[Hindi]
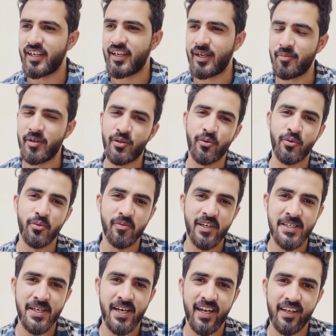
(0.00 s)
अभी तो घूमने
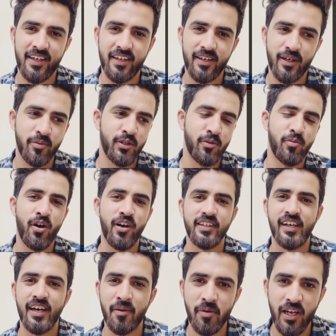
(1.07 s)
जाना है अभी तो बहुत
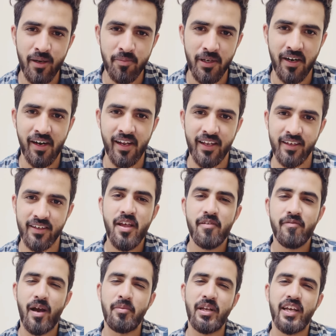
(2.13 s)
गर्मियाँ पड़ रही है
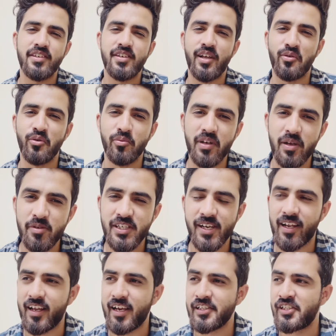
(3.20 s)
फैमिली के साथ घूमने भी
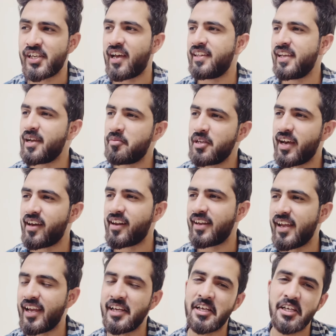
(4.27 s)
जाना है शादियाँ भी आ रही
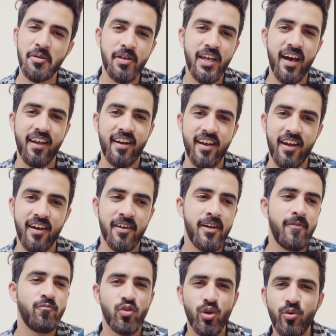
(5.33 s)
है ईद भी आ रही
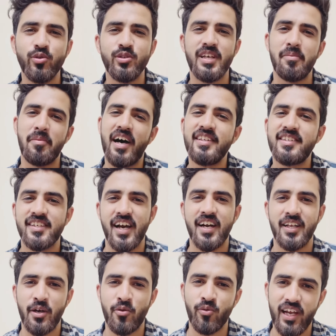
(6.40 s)
है तो उसके बाद स्टार्ट
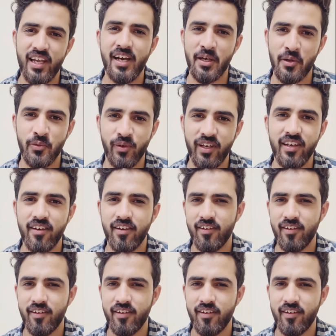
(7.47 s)
करूँगा या करूँगी